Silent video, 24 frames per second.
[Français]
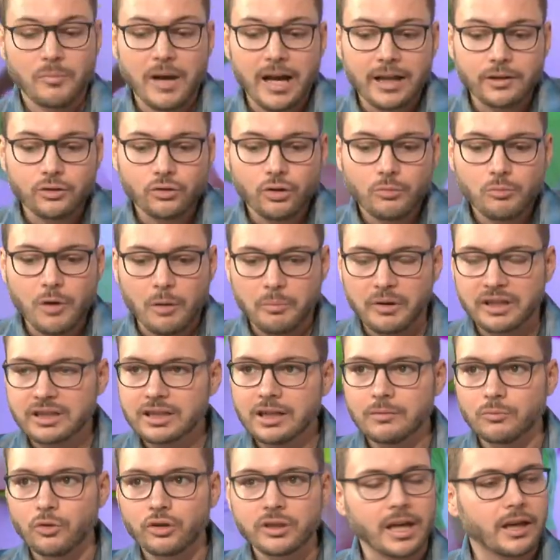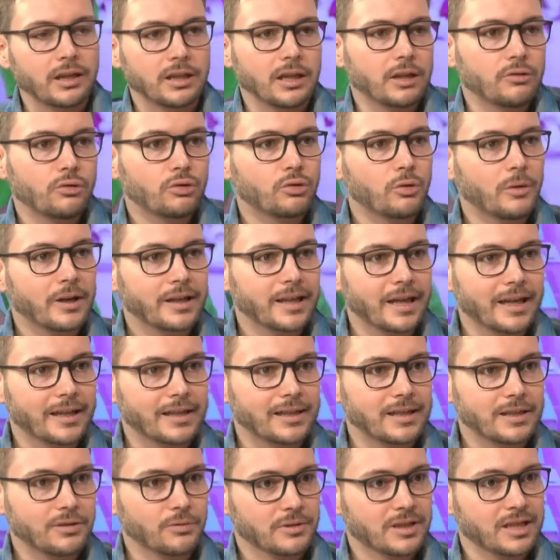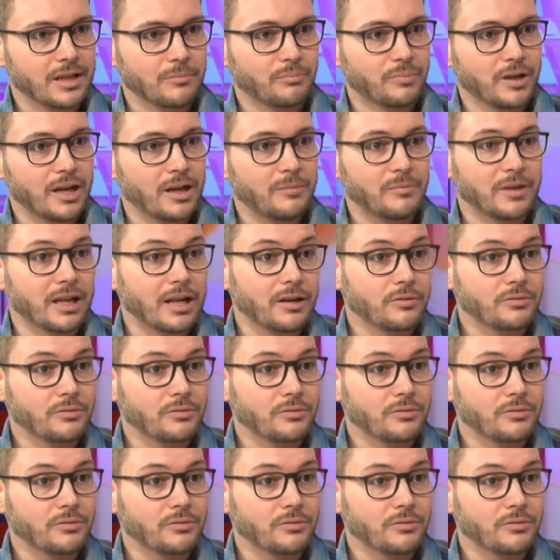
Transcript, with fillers: Bah non, moi pas tellement. Il y, a, deux, trois gags qui sont sympas, mais là